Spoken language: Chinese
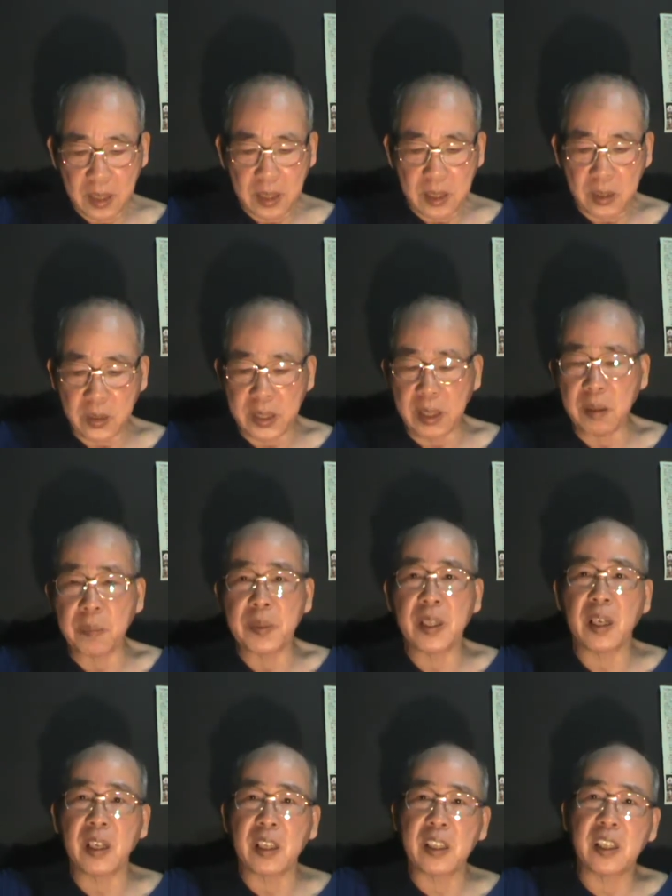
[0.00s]
首先，我们这
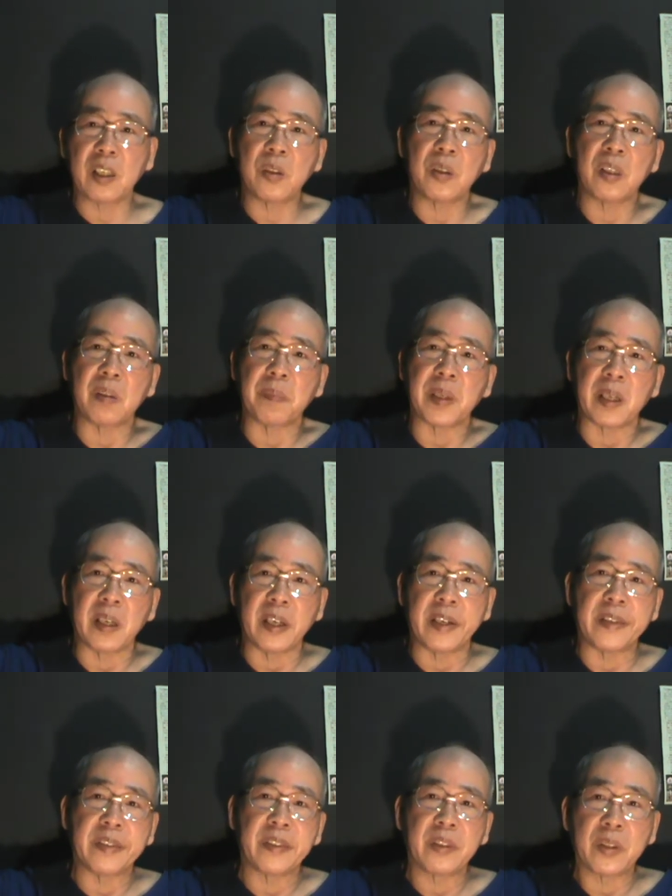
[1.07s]
个社区里面哈
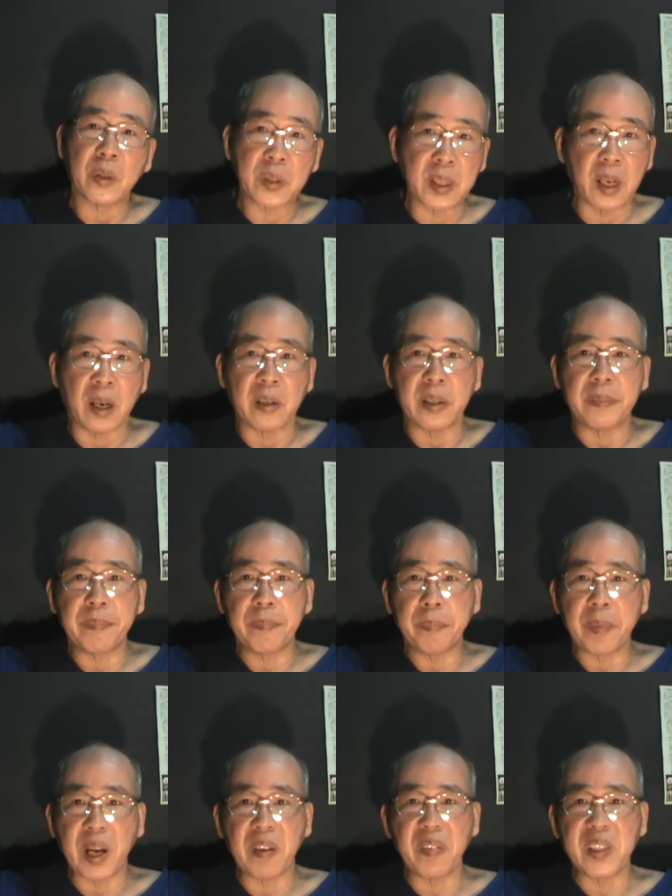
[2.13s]
都是老人，
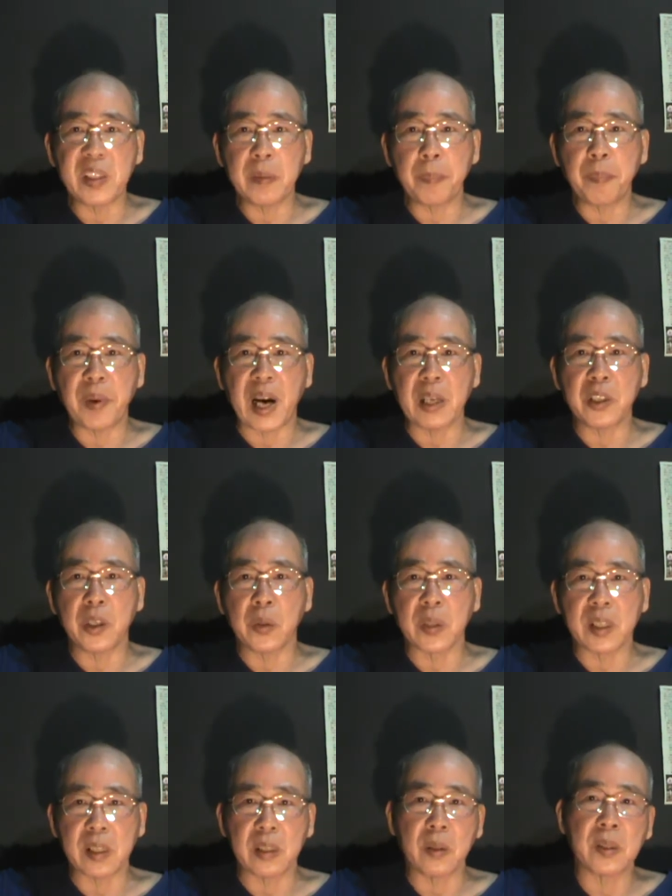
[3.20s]
百分之八九
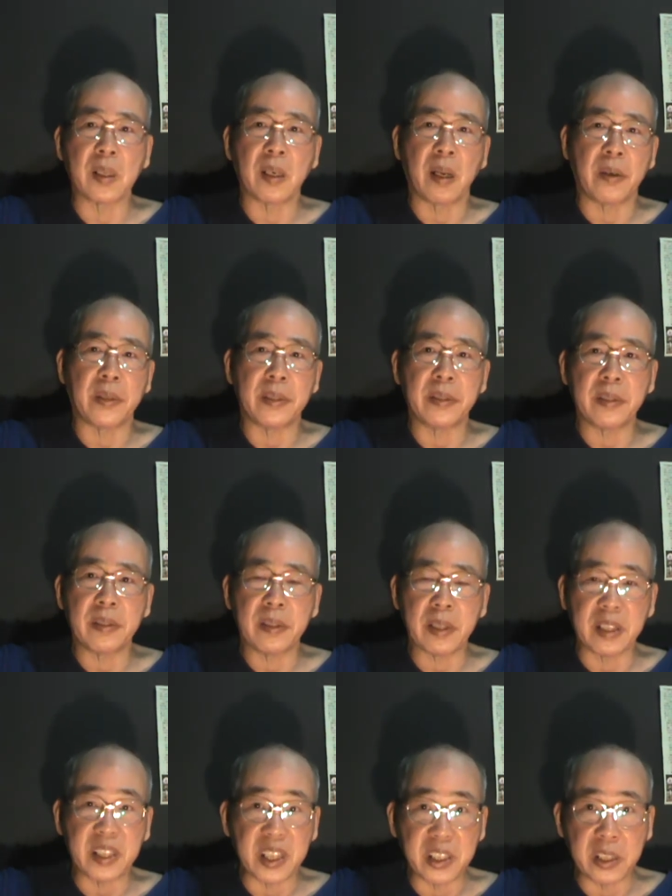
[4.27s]
十都是老人。那
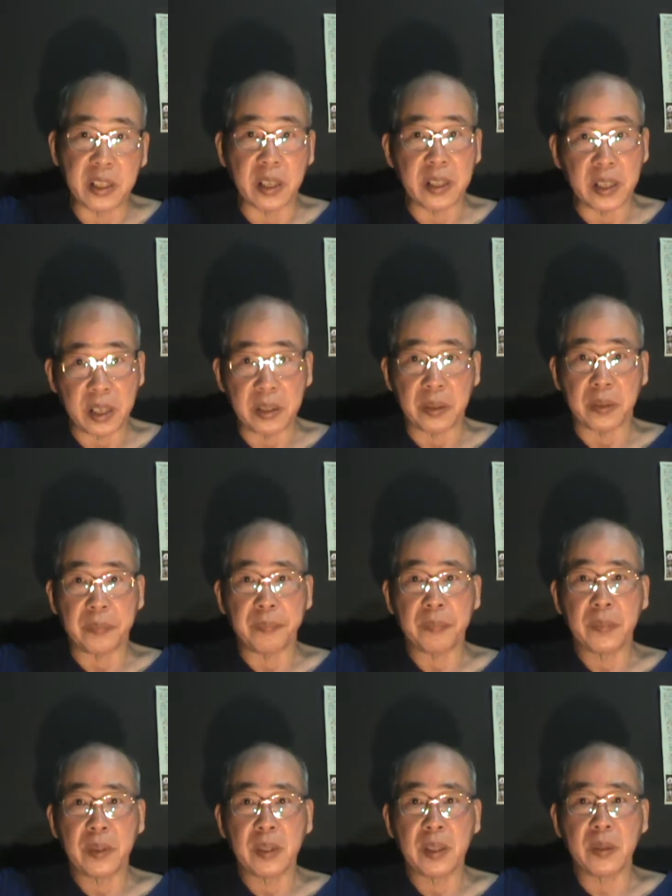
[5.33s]
年轻人也有，
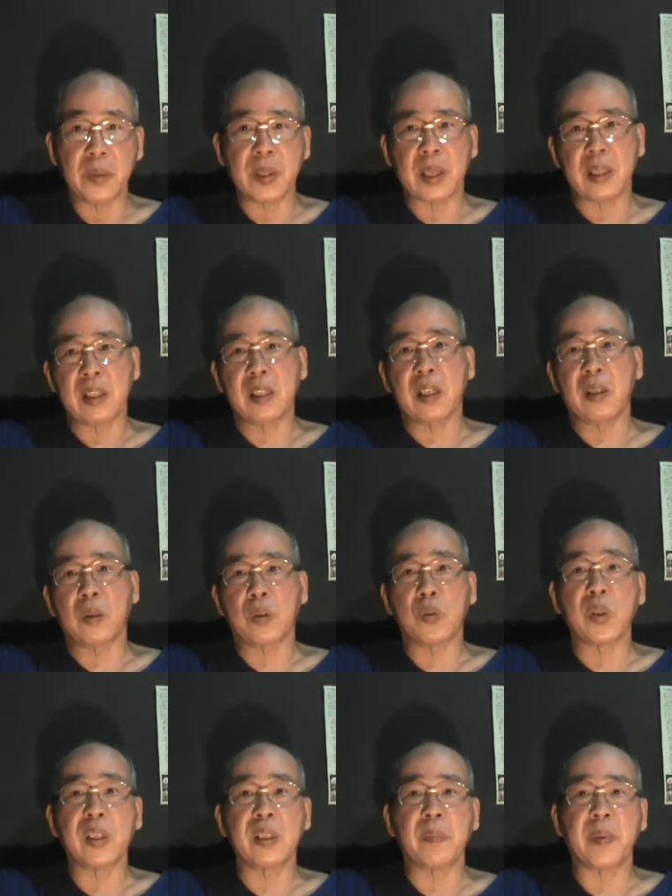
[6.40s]
因为他至少有
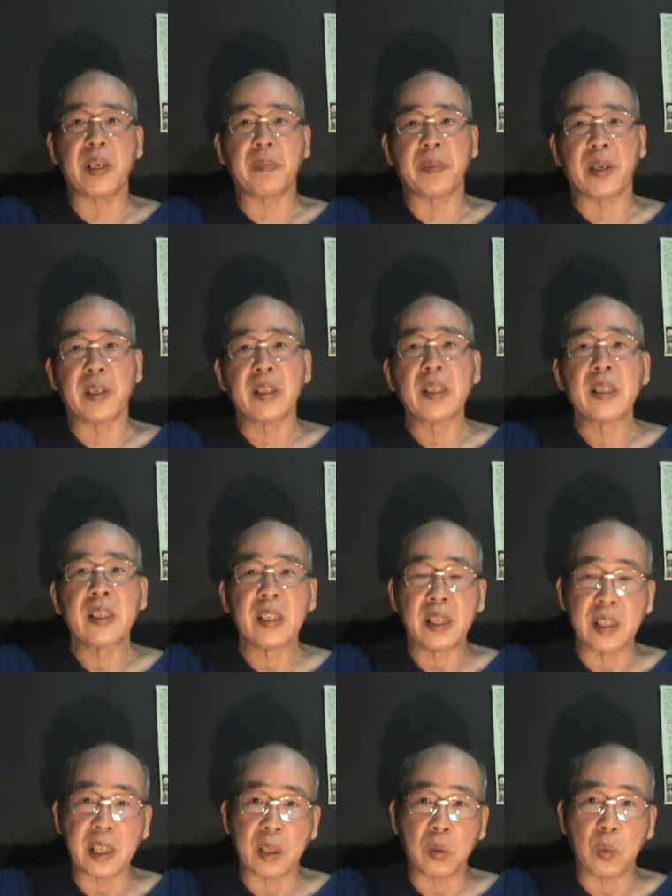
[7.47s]
孙子辈嘛，也
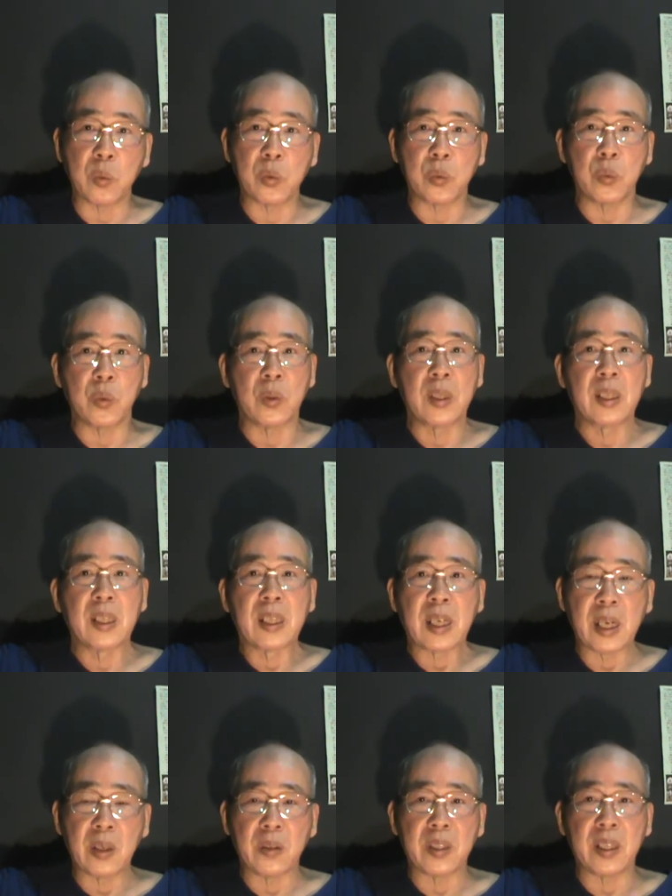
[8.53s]
在读书。
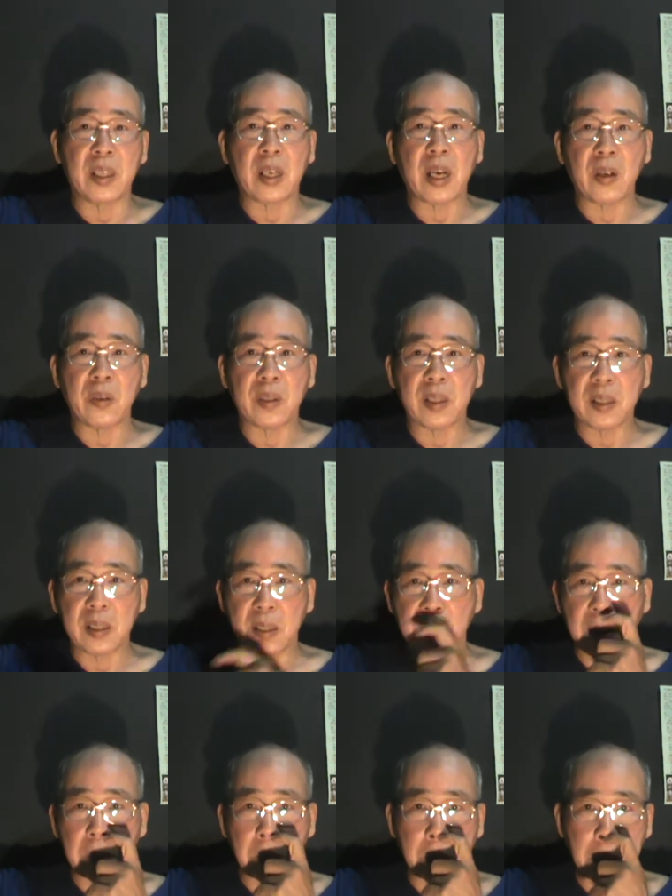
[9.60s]
还有是还有的是
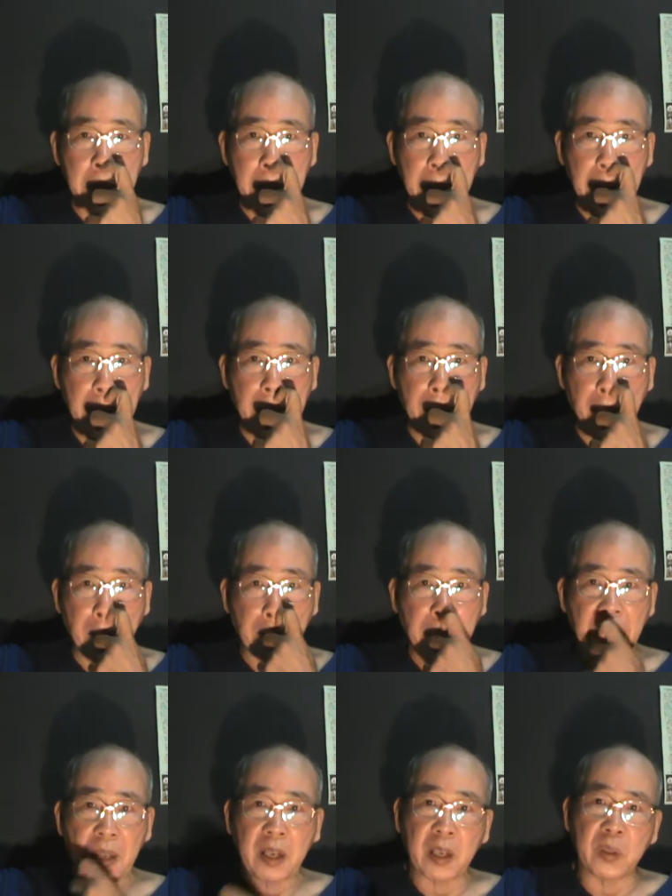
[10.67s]
很多的那个
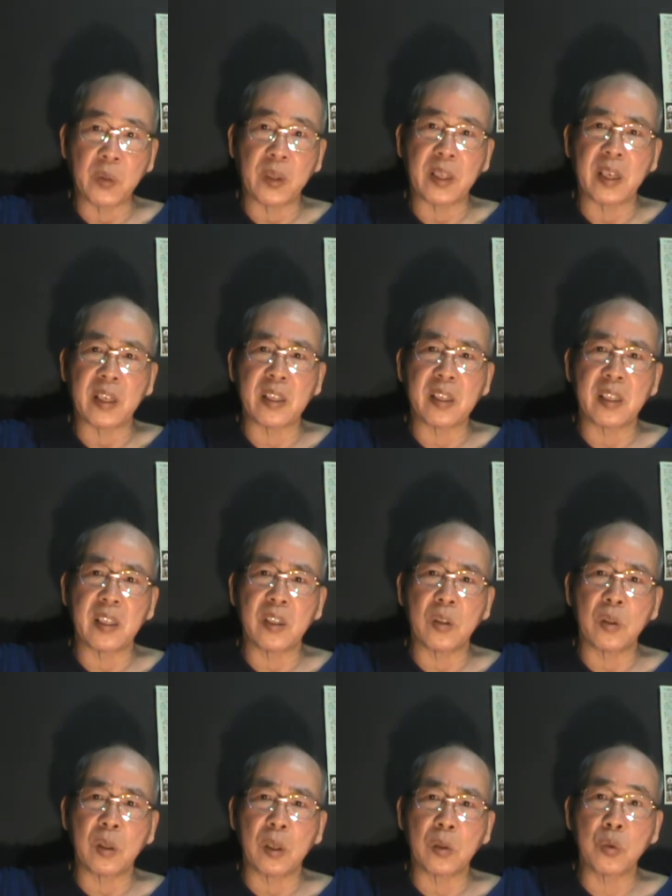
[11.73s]
很多的人是
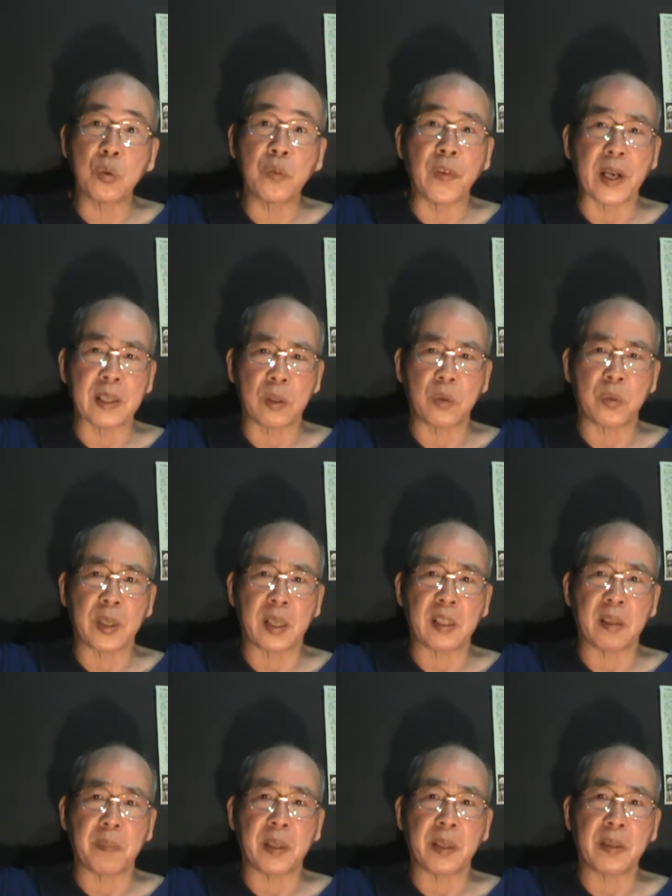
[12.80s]
租房子住在
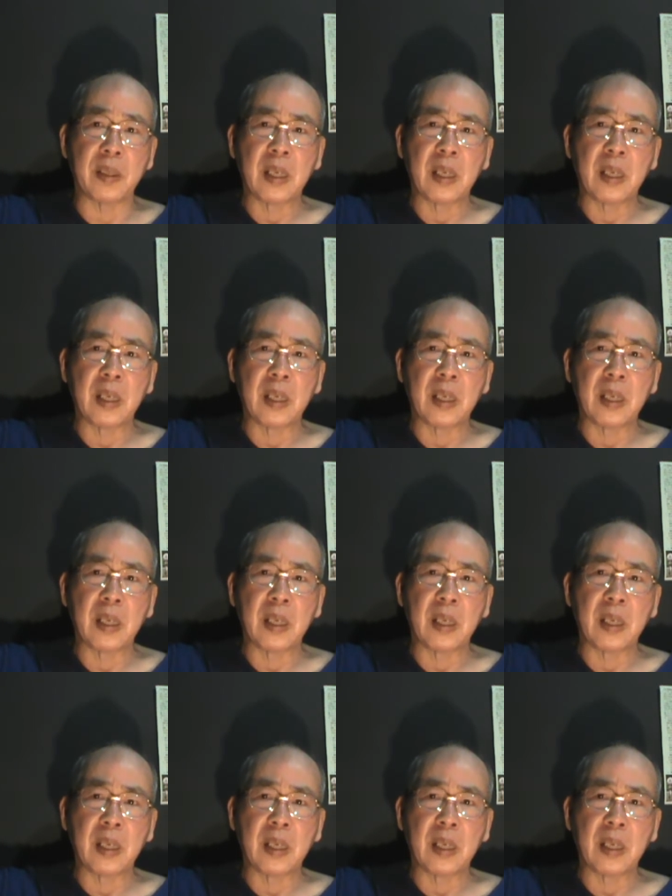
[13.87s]
这边。